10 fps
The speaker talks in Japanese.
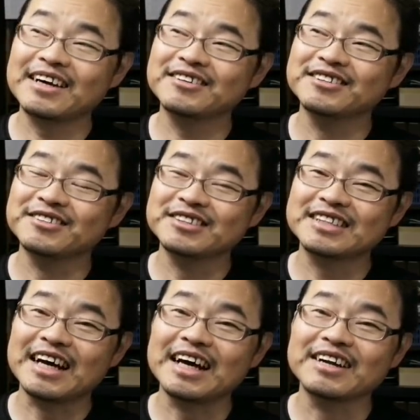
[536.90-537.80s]
各
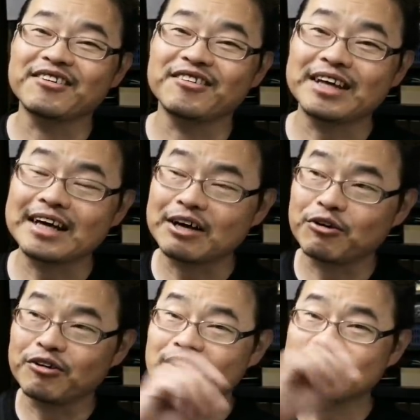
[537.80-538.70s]
社のなんか
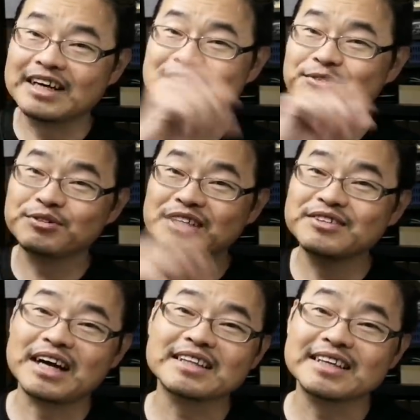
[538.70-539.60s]
こう、
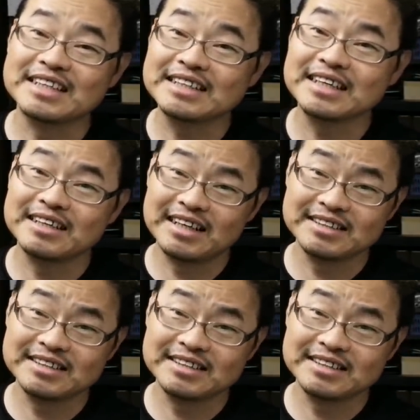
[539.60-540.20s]
ガラスコーティングであった、あったじゃな